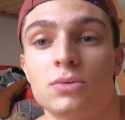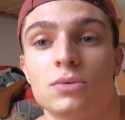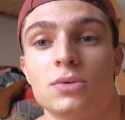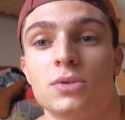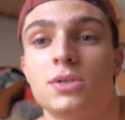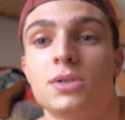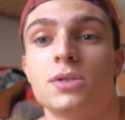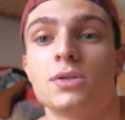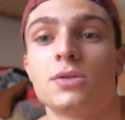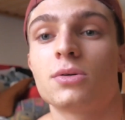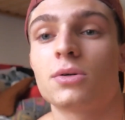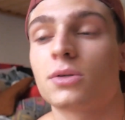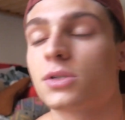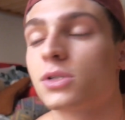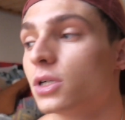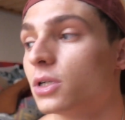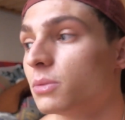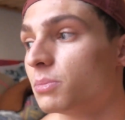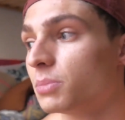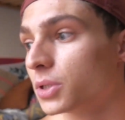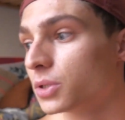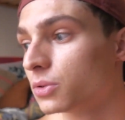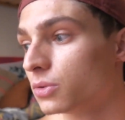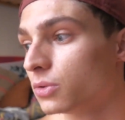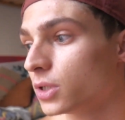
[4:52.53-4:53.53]
C'était sûr que ça allait
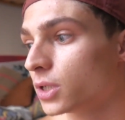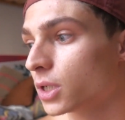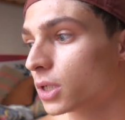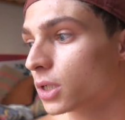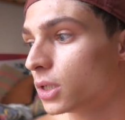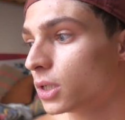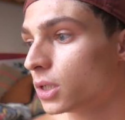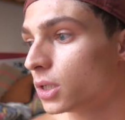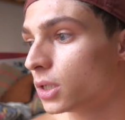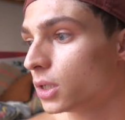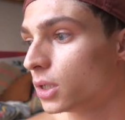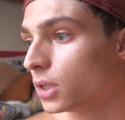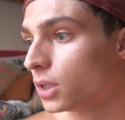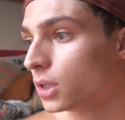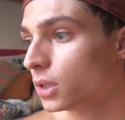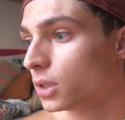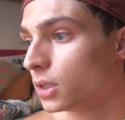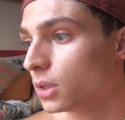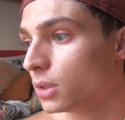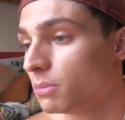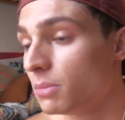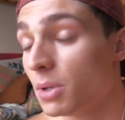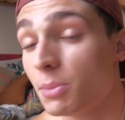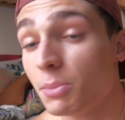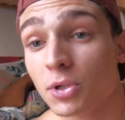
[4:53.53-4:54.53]
pas tenir.
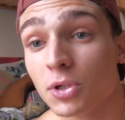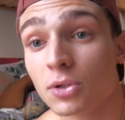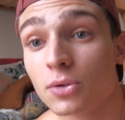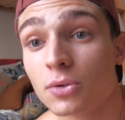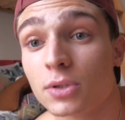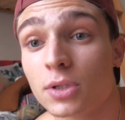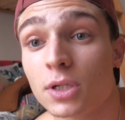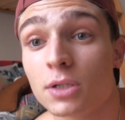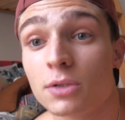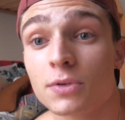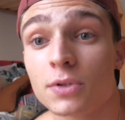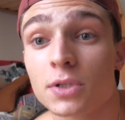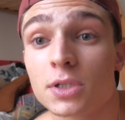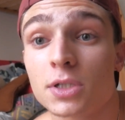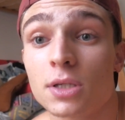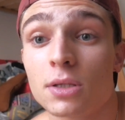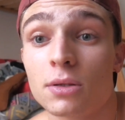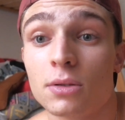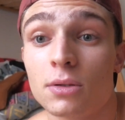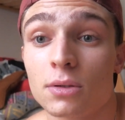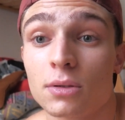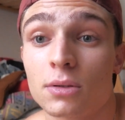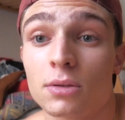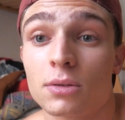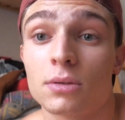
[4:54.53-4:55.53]
Même en Advanced
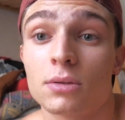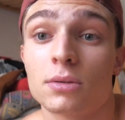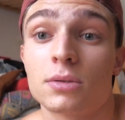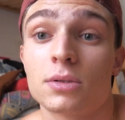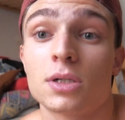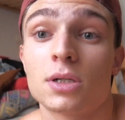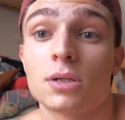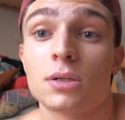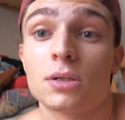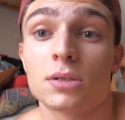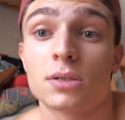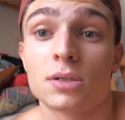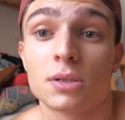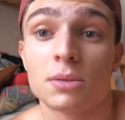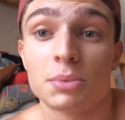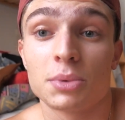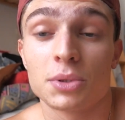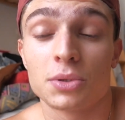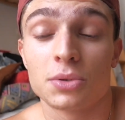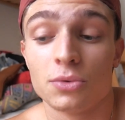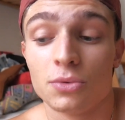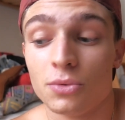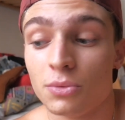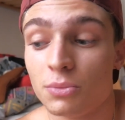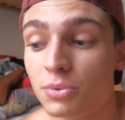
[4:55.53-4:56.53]
Tuck, euh, ça, ça pas
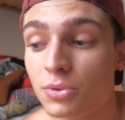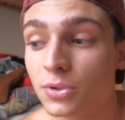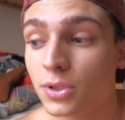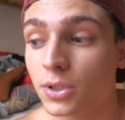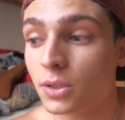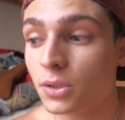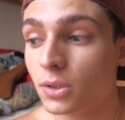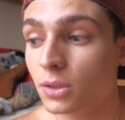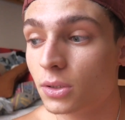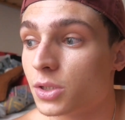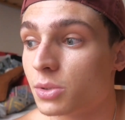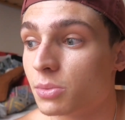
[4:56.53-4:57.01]
tenu, putain.